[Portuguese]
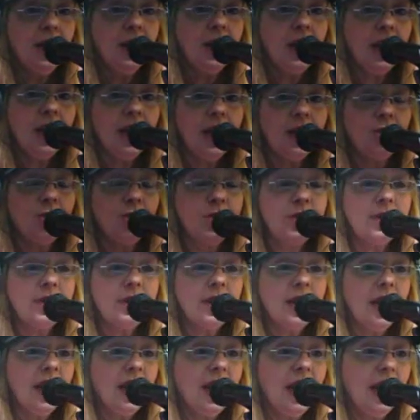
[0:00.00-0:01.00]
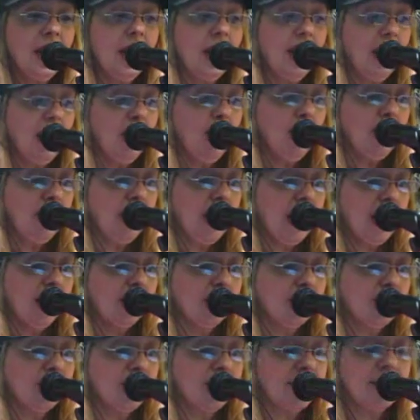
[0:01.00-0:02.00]
Queridos, eu
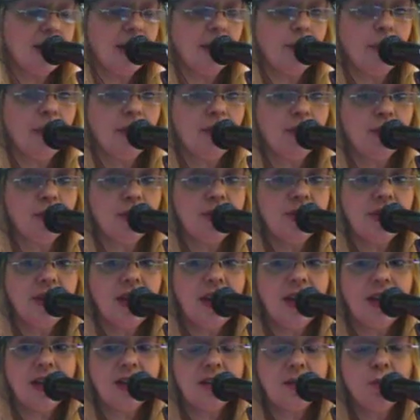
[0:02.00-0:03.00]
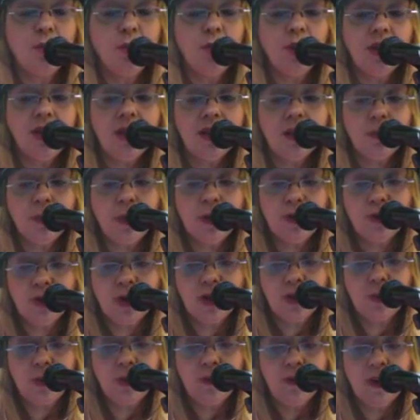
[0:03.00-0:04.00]
quero dizer para vocês, muitas
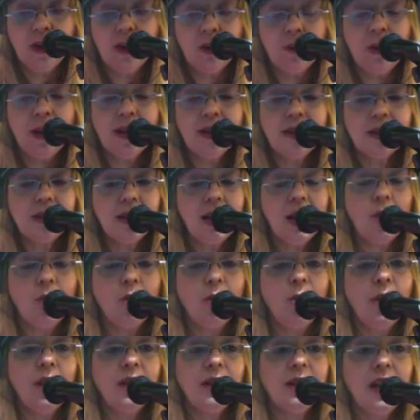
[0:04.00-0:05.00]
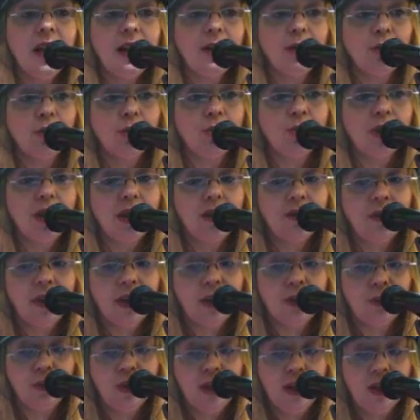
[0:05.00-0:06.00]
pessoas me falam, mas Céu, o Eterno não está
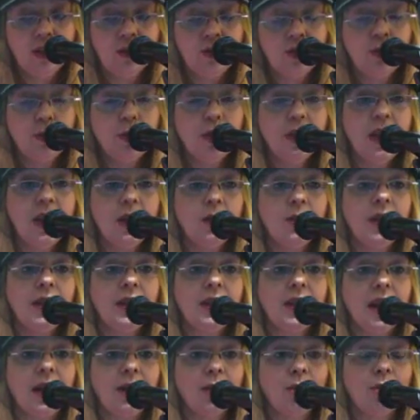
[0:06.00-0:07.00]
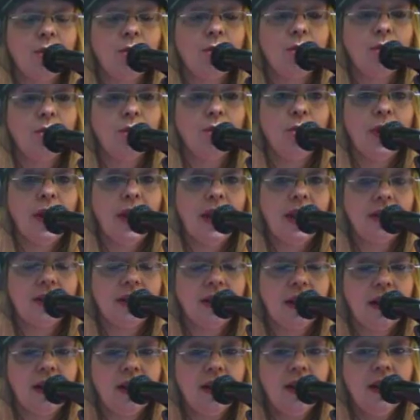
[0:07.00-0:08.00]
vendo isso? Por que, que o Eterno não, não
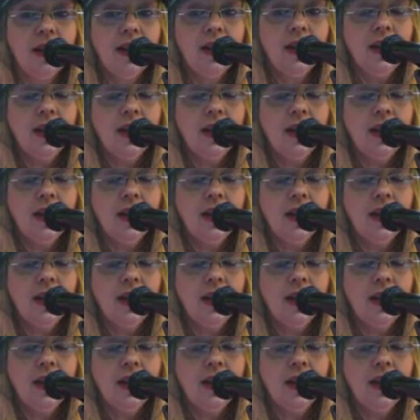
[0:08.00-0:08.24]
entra?